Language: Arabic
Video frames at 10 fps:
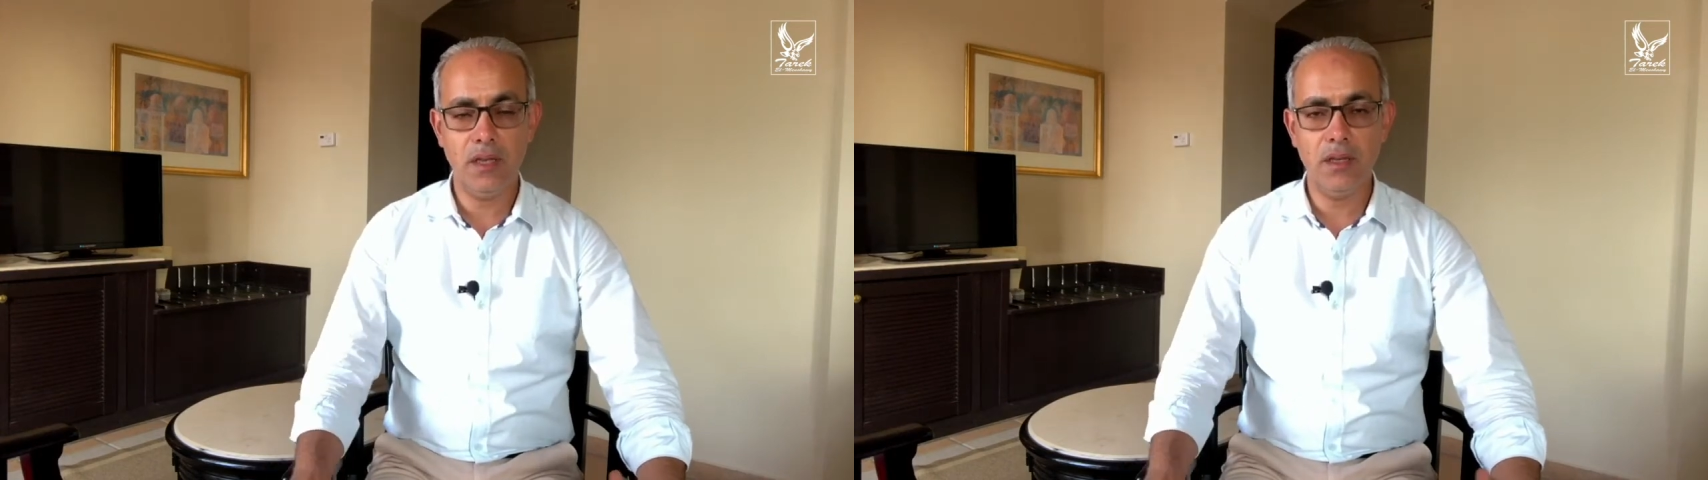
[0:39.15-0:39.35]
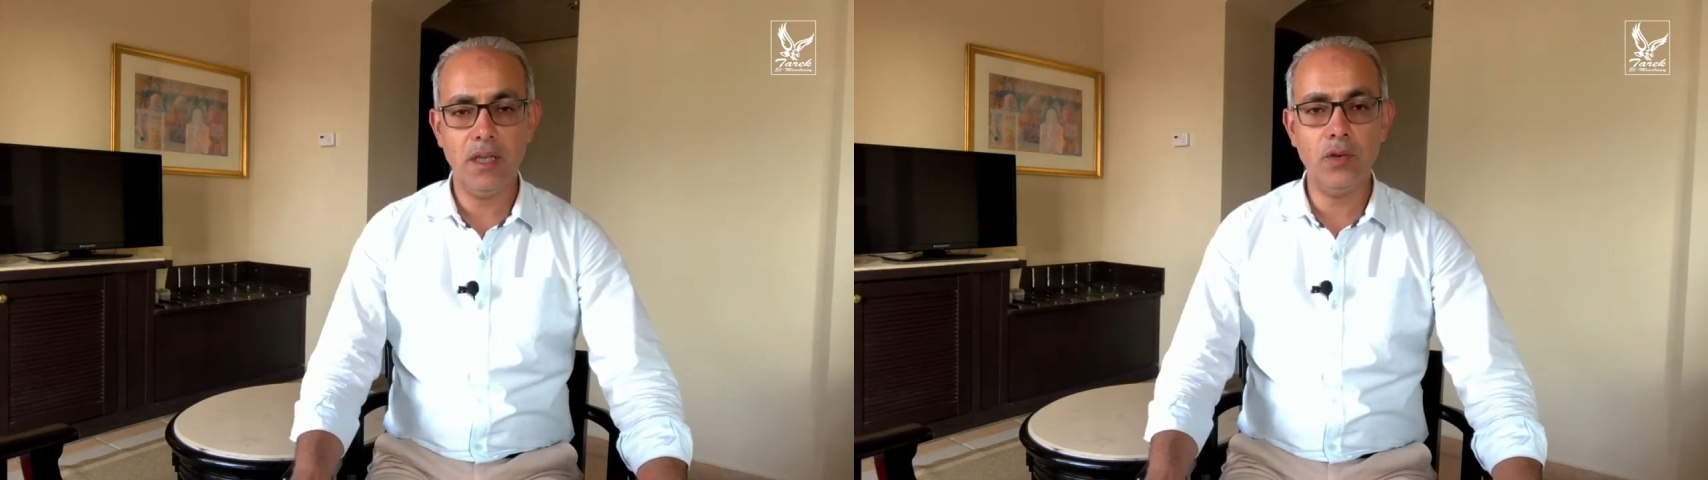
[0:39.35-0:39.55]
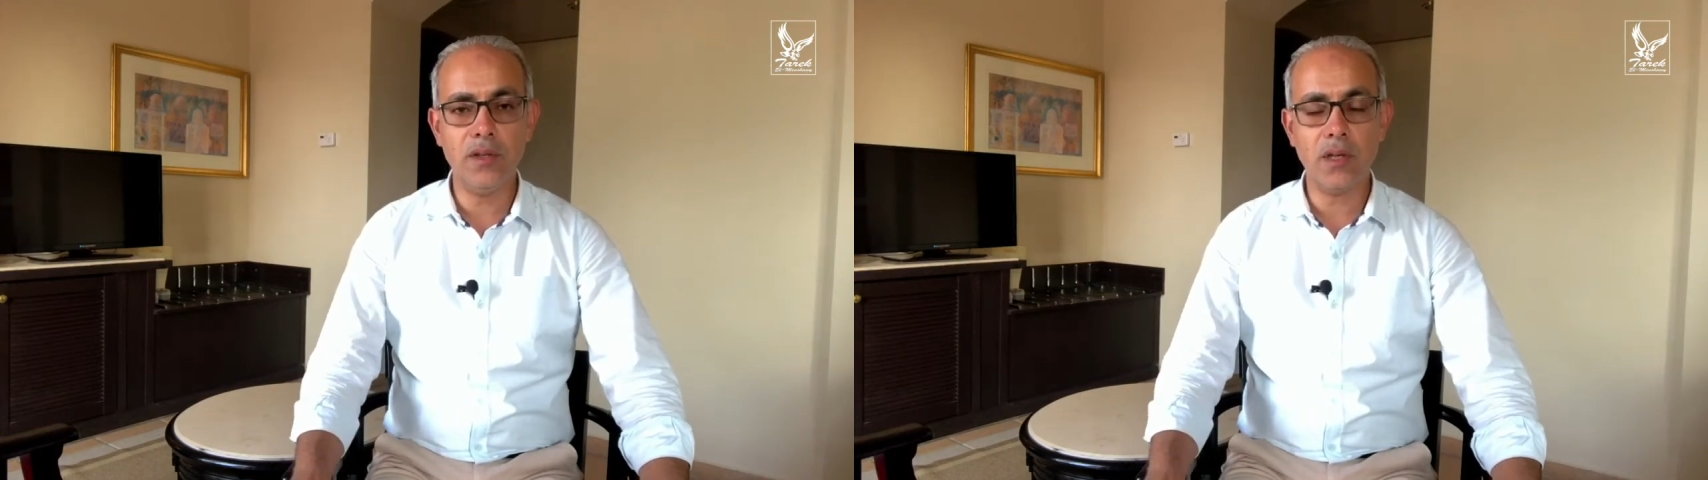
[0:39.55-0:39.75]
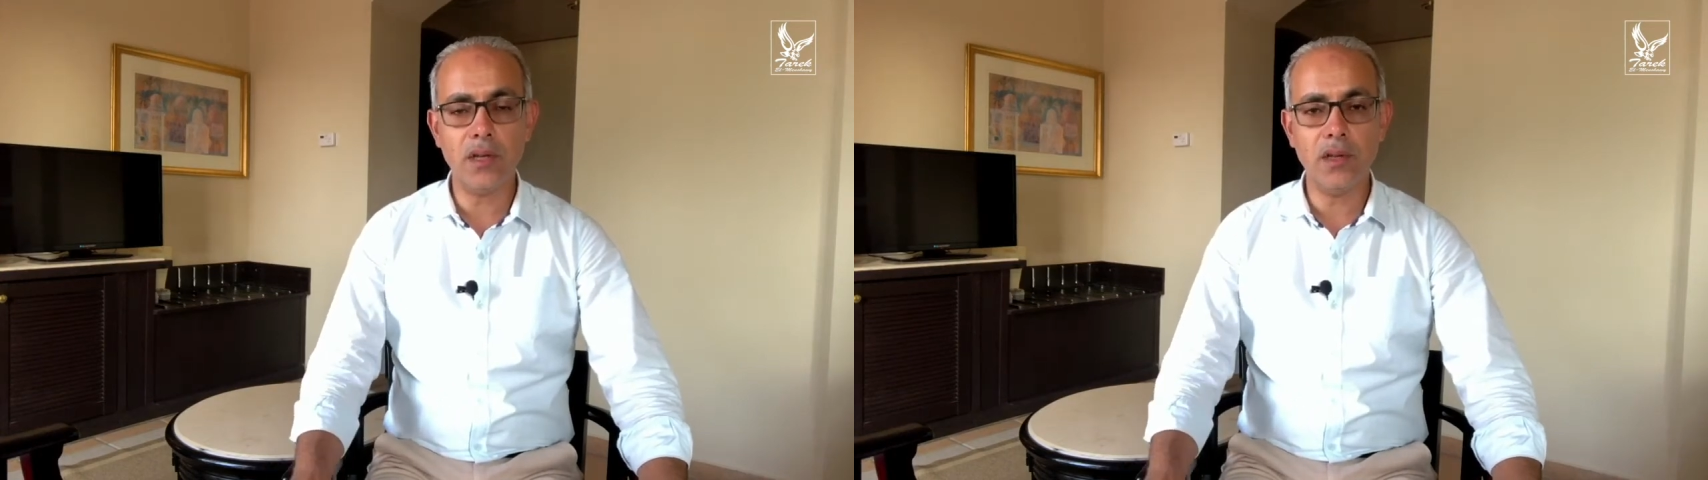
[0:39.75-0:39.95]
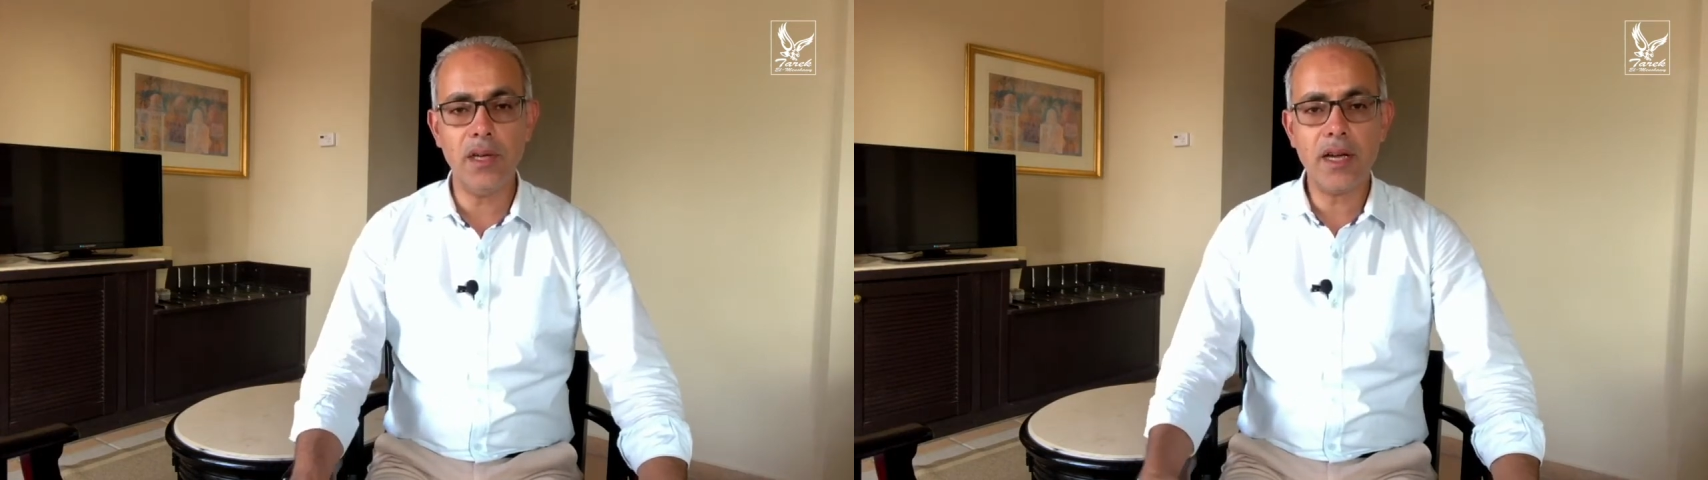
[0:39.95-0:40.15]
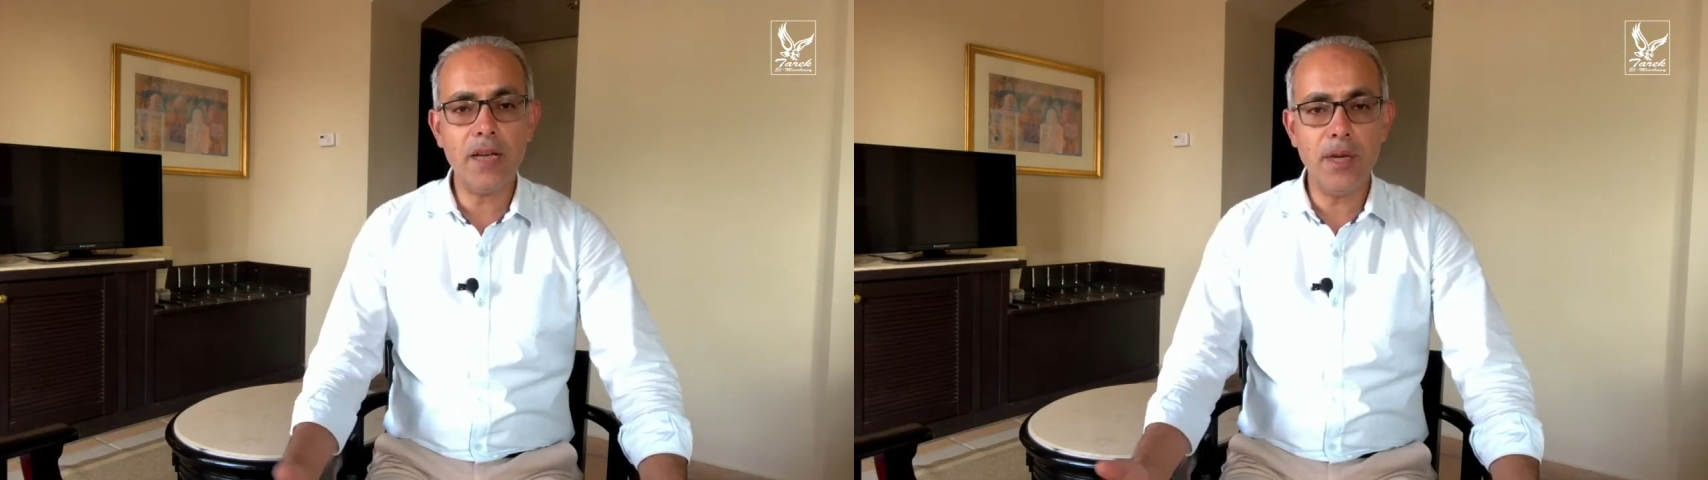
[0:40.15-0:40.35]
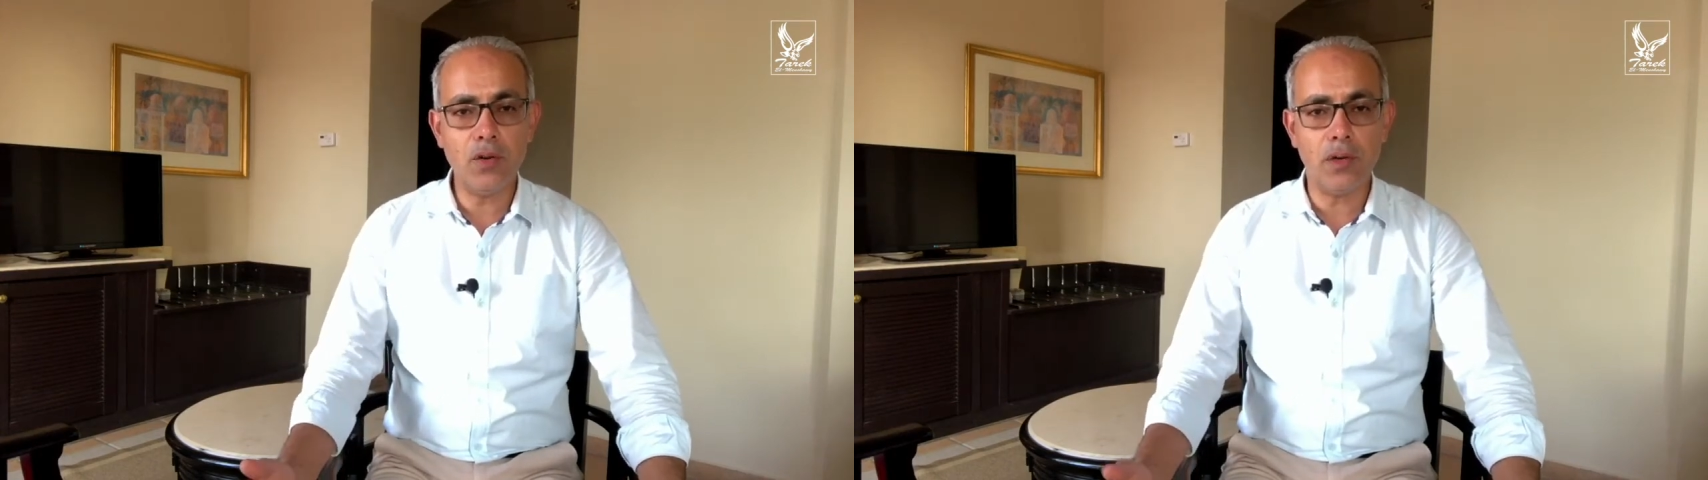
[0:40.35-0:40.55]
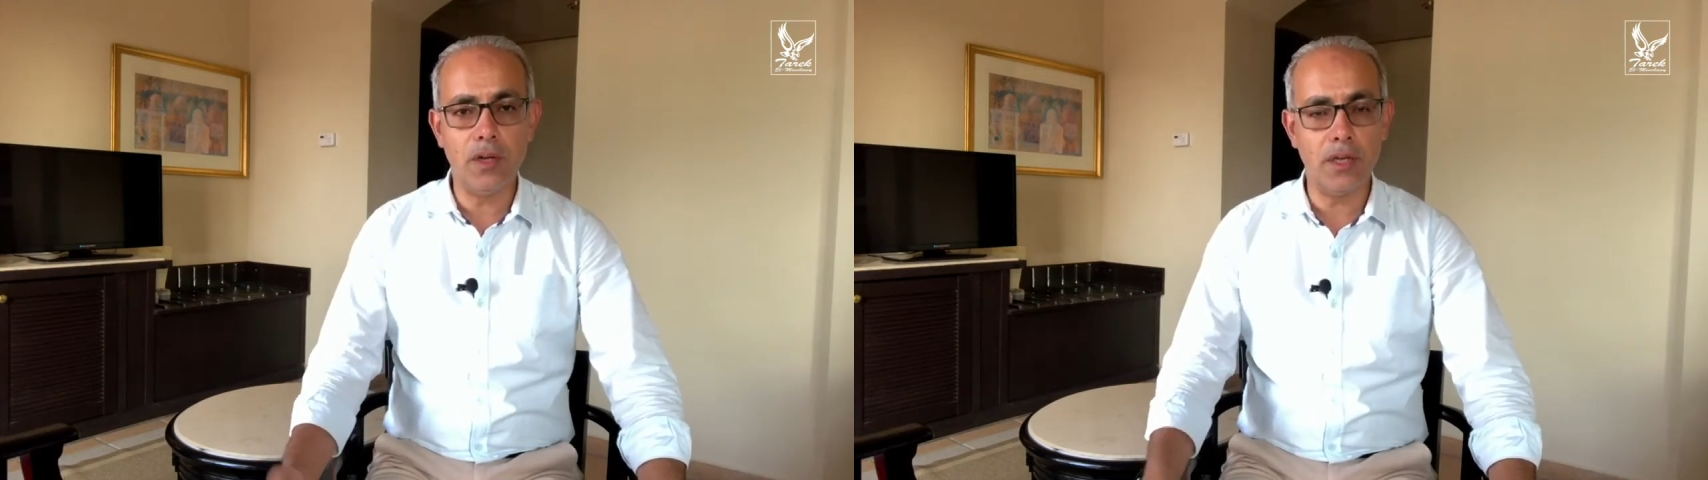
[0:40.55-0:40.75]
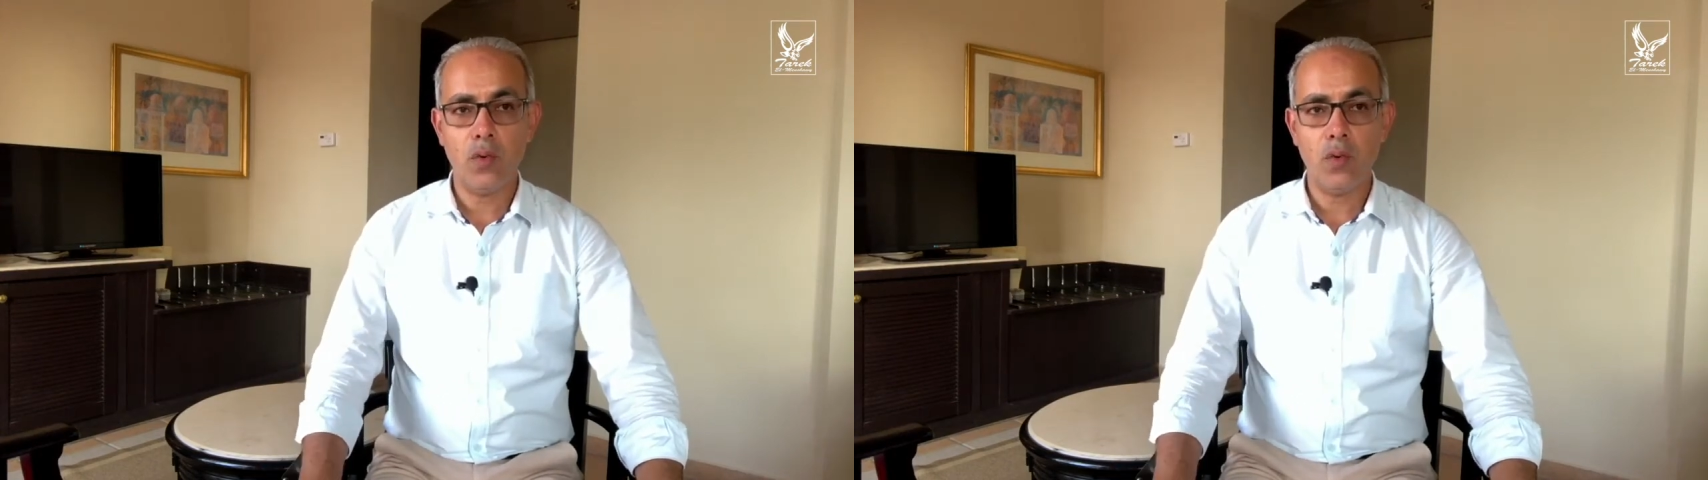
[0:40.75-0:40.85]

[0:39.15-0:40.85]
للود قضيه كما يقال